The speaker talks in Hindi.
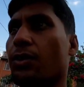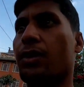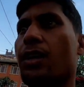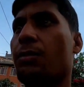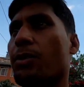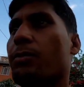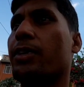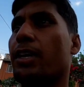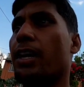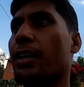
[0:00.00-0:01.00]
और यहाँ पर
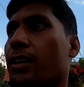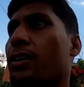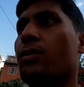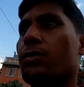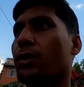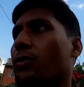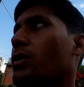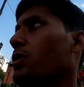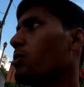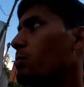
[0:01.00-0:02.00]
मैं ट्राई कर रहा हूँ कि
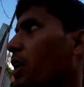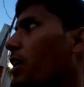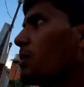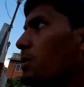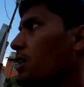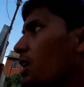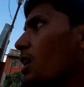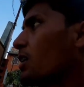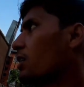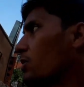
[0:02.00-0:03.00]
कोई रूम वगैरह मिल
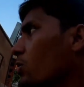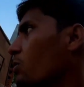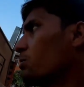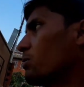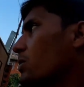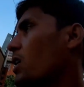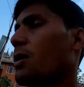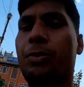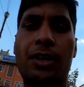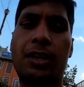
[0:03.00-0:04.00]
जाए लेकिन रूम
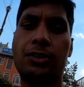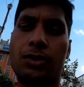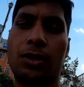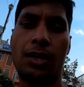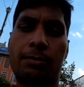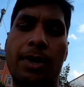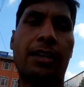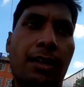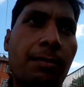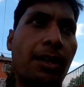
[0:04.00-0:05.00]
काफ़ी जो है
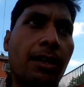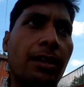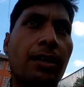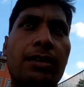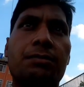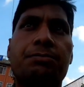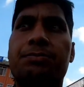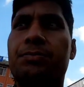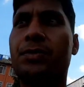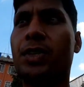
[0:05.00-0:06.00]
महंगे मिल रहे
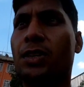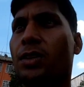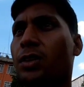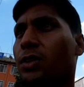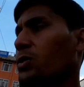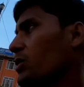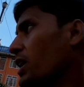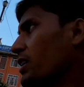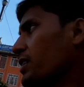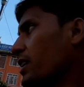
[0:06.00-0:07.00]
हैं तो
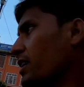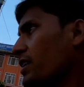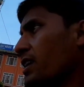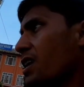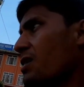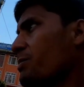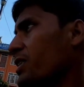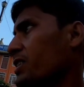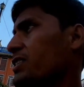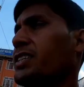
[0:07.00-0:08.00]
देखते हैं यहाँ
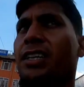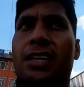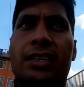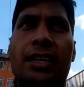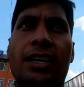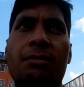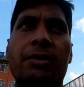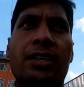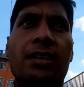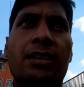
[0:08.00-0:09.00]
पर स्टे करते हैं
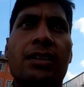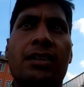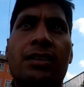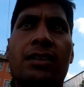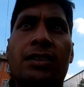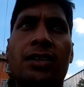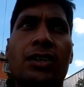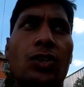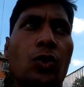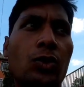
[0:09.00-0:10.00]
अपना
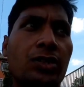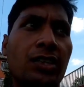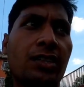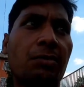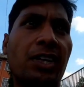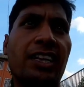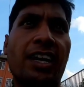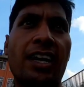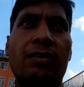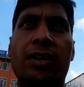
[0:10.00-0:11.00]
कोई सस्ता
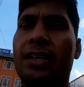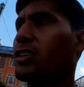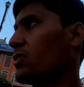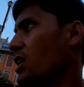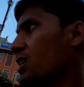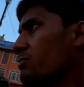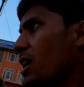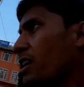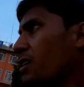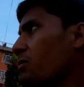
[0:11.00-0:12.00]
मिलता है वरना तो आज
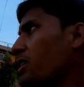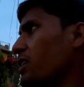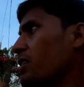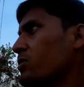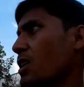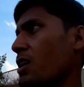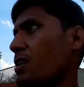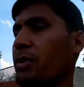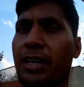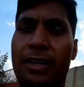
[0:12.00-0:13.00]
महंगे में ही
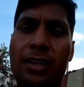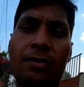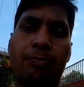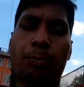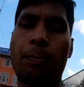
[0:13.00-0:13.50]
गुजारना पड़ेगा